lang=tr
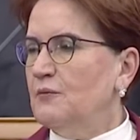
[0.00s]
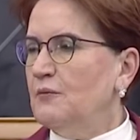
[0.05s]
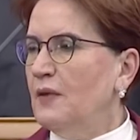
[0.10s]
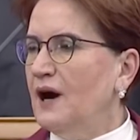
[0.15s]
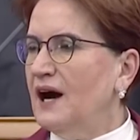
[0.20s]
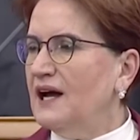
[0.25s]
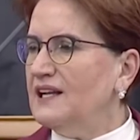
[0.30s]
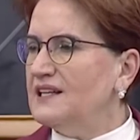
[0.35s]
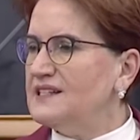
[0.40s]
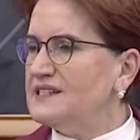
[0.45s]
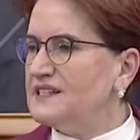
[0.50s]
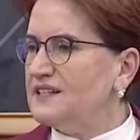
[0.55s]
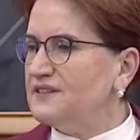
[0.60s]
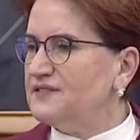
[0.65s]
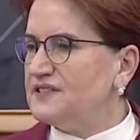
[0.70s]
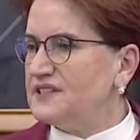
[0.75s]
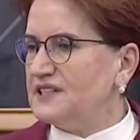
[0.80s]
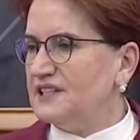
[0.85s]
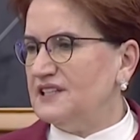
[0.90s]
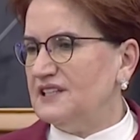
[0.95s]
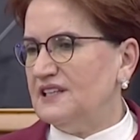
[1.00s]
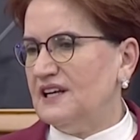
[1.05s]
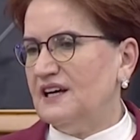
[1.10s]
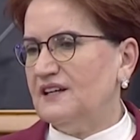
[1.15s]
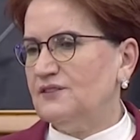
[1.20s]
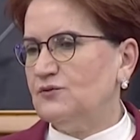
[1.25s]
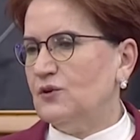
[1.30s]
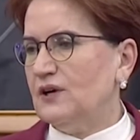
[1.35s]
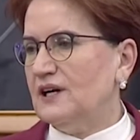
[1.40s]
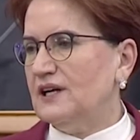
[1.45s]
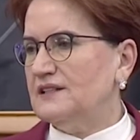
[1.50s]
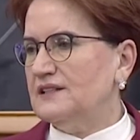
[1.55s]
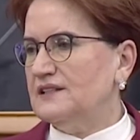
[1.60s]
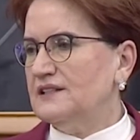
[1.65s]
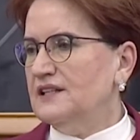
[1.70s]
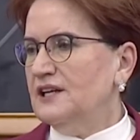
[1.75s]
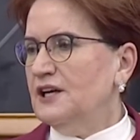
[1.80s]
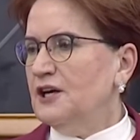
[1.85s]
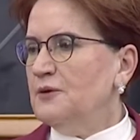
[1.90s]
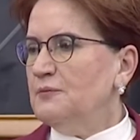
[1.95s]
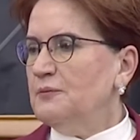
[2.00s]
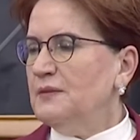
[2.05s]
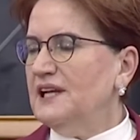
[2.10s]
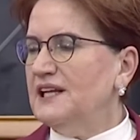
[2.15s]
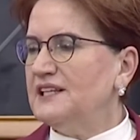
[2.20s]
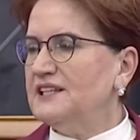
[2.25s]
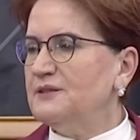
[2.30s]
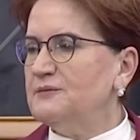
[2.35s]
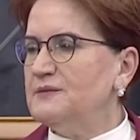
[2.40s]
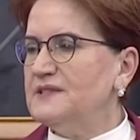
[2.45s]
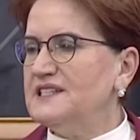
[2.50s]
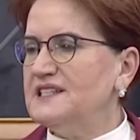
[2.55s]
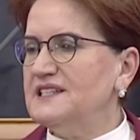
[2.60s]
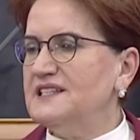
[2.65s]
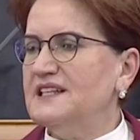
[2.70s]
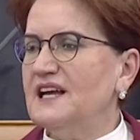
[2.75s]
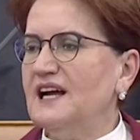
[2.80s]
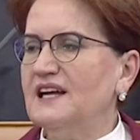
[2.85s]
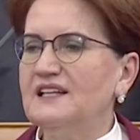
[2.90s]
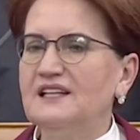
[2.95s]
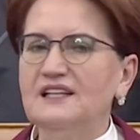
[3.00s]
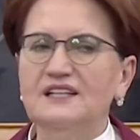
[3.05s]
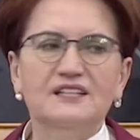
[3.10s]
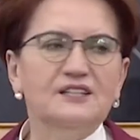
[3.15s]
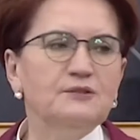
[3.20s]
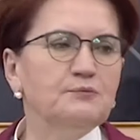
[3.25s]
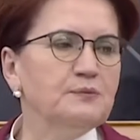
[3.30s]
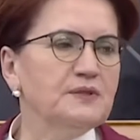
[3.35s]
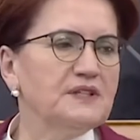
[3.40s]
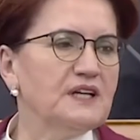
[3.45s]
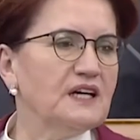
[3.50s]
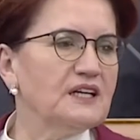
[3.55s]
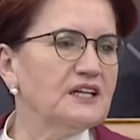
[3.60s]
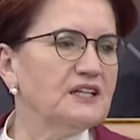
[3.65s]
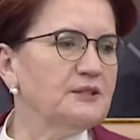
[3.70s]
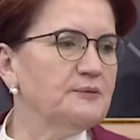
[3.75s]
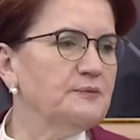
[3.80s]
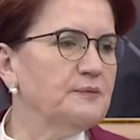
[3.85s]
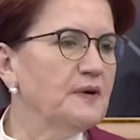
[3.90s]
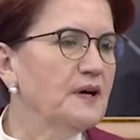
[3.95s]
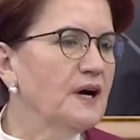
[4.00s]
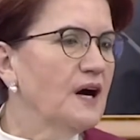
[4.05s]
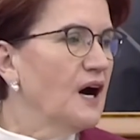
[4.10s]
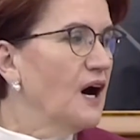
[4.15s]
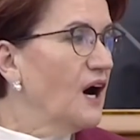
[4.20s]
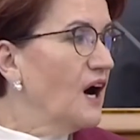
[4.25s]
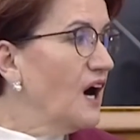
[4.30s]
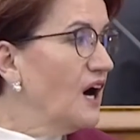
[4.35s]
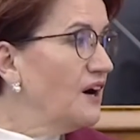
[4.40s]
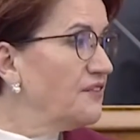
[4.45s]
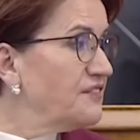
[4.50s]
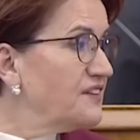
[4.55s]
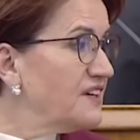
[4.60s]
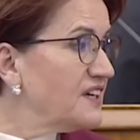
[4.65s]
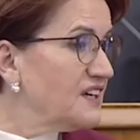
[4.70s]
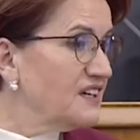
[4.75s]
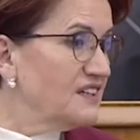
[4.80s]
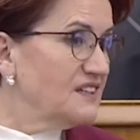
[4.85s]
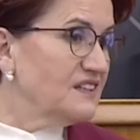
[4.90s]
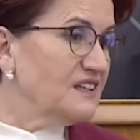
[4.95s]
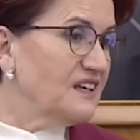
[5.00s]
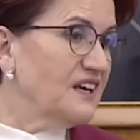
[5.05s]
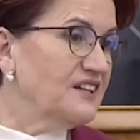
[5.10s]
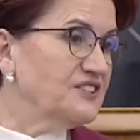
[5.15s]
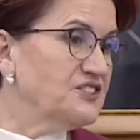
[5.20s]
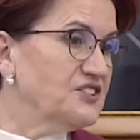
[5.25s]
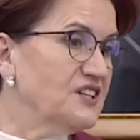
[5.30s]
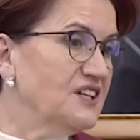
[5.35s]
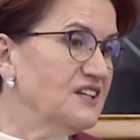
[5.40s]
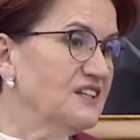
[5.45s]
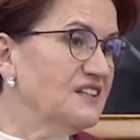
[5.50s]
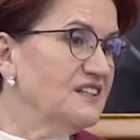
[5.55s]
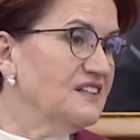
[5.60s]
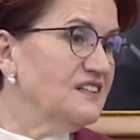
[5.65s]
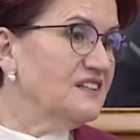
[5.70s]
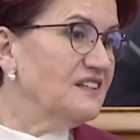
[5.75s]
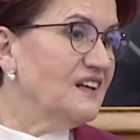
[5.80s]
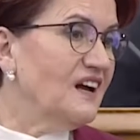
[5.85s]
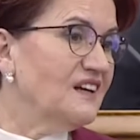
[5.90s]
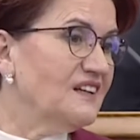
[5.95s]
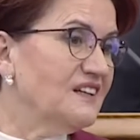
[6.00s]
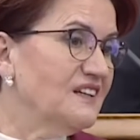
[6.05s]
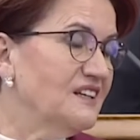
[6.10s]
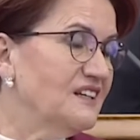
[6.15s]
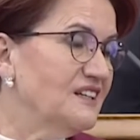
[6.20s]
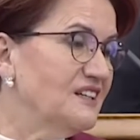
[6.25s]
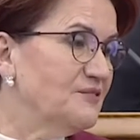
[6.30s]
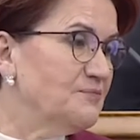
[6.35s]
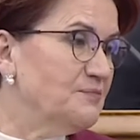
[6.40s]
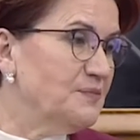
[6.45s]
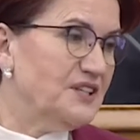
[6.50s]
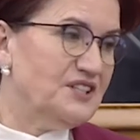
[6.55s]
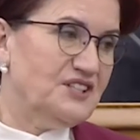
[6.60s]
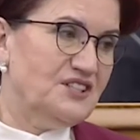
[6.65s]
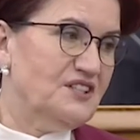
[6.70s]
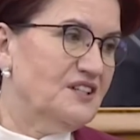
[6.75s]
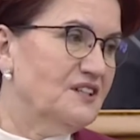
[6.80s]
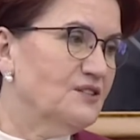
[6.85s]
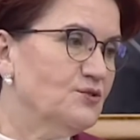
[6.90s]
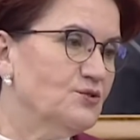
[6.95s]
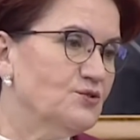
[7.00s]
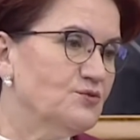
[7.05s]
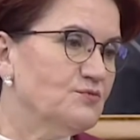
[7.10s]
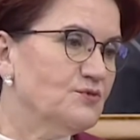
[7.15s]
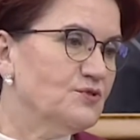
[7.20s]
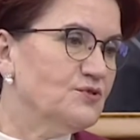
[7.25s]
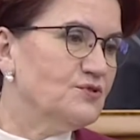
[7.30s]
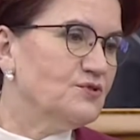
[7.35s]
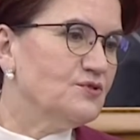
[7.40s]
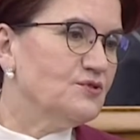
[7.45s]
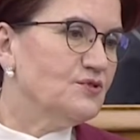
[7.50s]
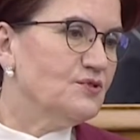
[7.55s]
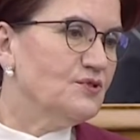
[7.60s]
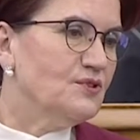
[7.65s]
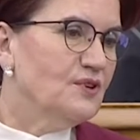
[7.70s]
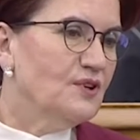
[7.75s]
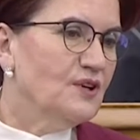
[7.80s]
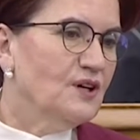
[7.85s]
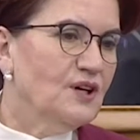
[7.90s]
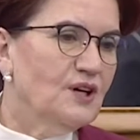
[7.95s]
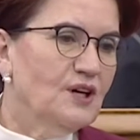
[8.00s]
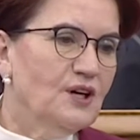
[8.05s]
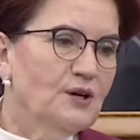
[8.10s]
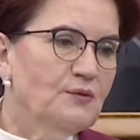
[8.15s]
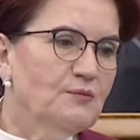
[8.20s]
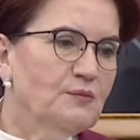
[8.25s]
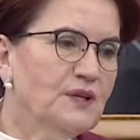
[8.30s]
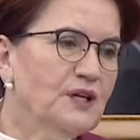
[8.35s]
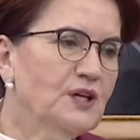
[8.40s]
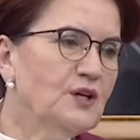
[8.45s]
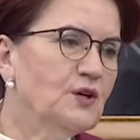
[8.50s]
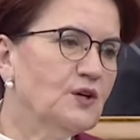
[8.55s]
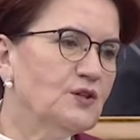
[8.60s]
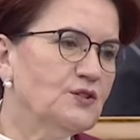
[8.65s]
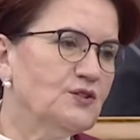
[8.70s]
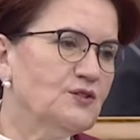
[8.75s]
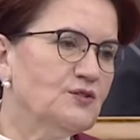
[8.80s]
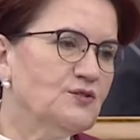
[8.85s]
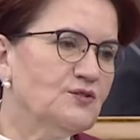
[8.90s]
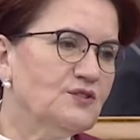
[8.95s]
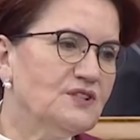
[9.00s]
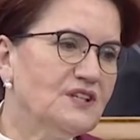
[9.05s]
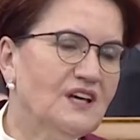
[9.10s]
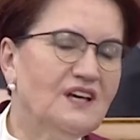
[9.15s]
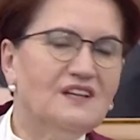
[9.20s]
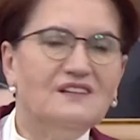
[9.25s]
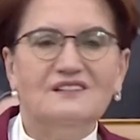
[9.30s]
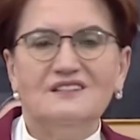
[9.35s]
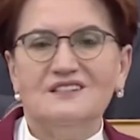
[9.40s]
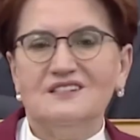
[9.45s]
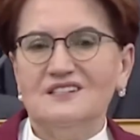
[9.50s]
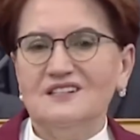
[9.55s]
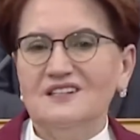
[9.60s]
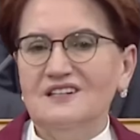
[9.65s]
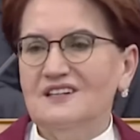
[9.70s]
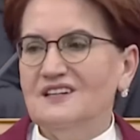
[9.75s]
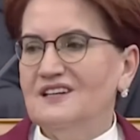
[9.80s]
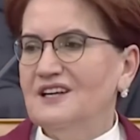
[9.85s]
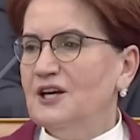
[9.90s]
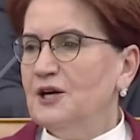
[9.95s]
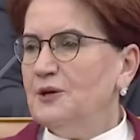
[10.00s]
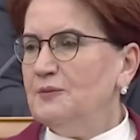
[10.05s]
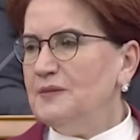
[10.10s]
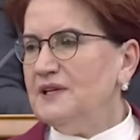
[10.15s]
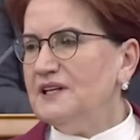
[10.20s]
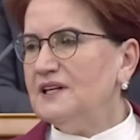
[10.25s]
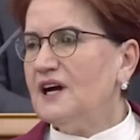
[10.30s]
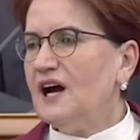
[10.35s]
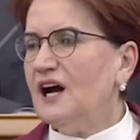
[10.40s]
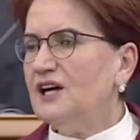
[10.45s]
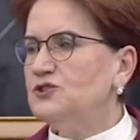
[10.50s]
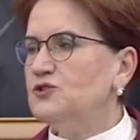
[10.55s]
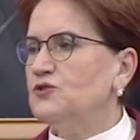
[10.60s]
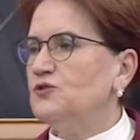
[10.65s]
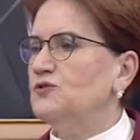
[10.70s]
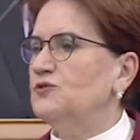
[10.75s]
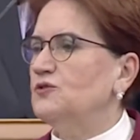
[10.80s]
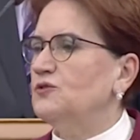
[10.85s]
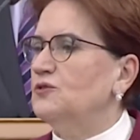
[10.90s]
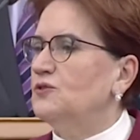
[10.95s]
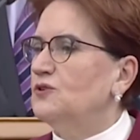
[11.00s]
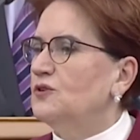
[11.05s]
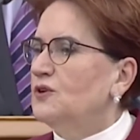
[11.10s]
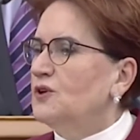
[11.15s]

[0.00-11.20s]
maalesef Sayın Erdoğan milletimizin dertlerini bırakıp Afrikalı gençlerin dertlerinin peşine düşmüş. Biliyorsunuz kendisi birkaç gün